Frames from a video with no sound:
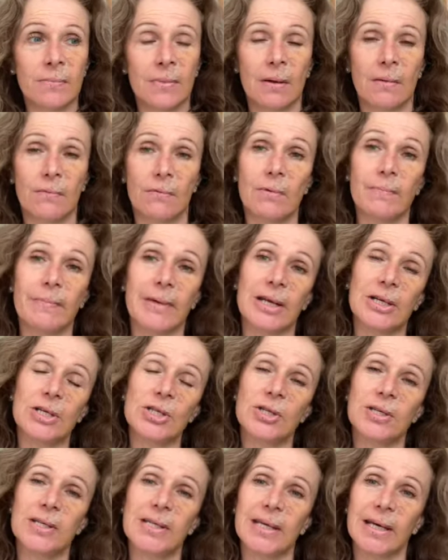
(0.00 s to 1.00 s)
wo
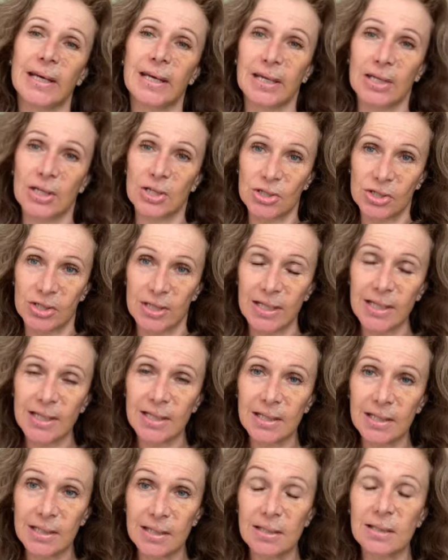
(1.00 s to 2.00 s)
Menschen ihre
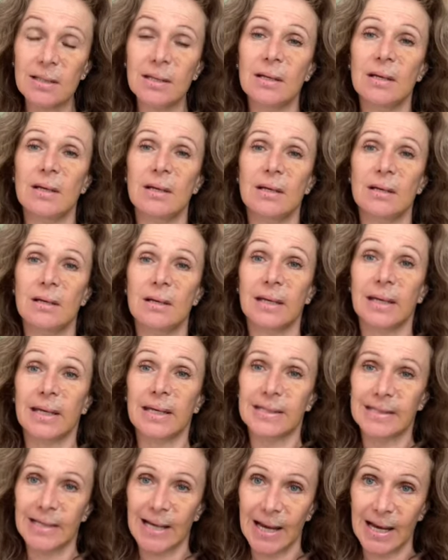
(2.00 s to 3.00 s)
Geschichten
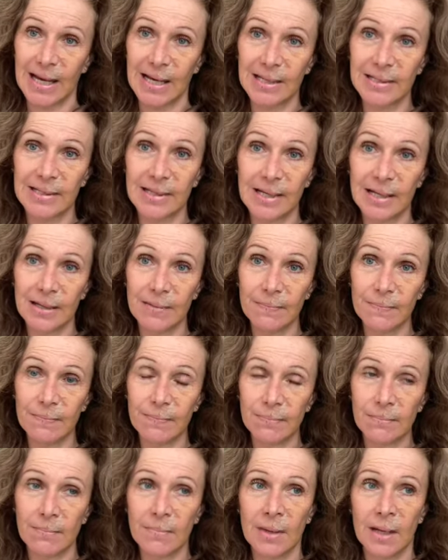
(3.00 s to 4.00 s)
geteilt haben.
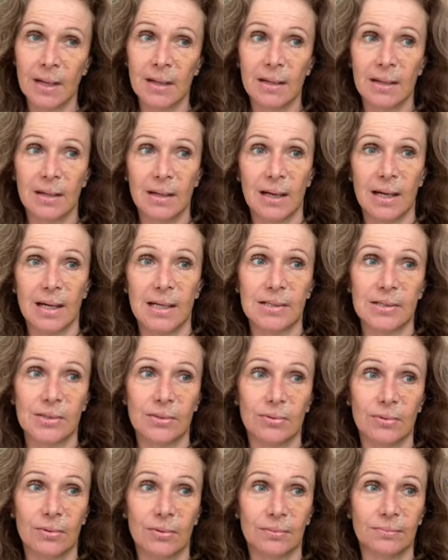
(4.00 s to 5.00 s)

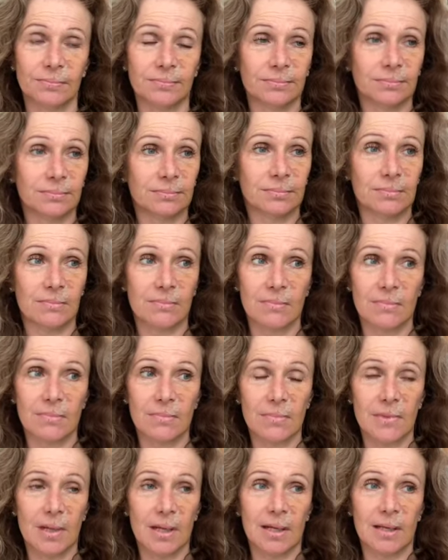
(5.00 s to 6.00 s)
Also
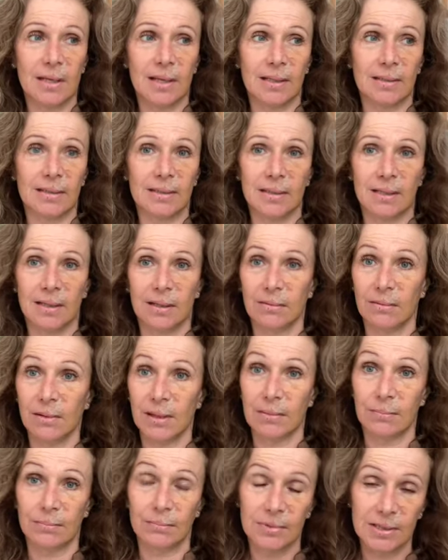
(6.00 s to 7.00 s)
ich hatte ja
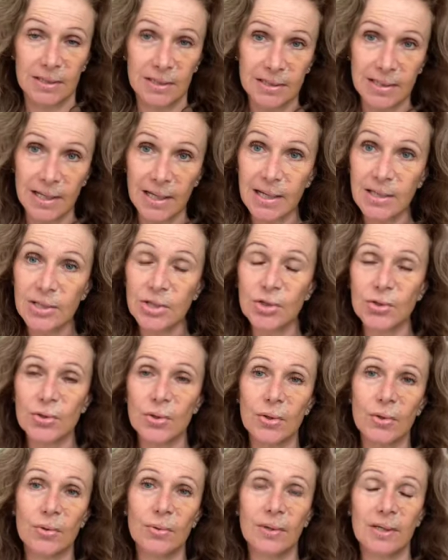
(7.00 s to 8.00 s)
eben diese
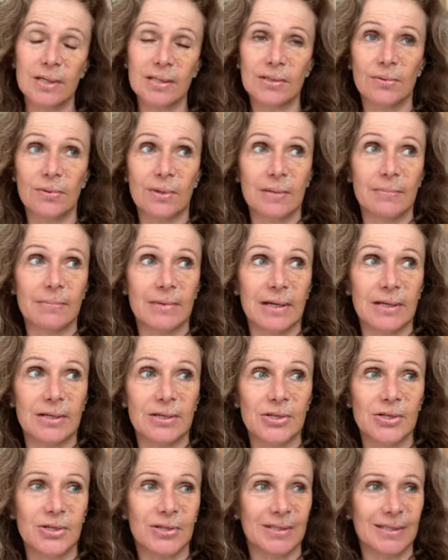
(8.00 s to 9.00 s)
Essstörung als junger
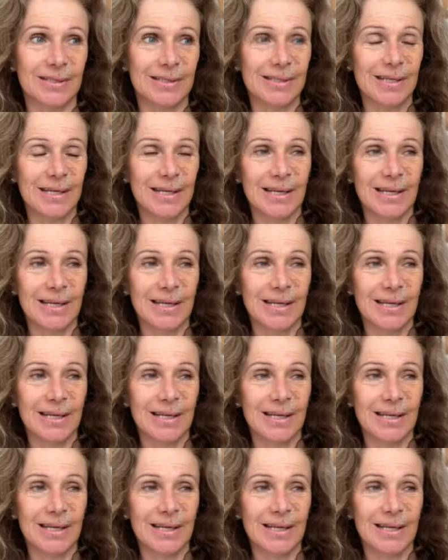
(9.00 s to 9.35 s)
Mensch und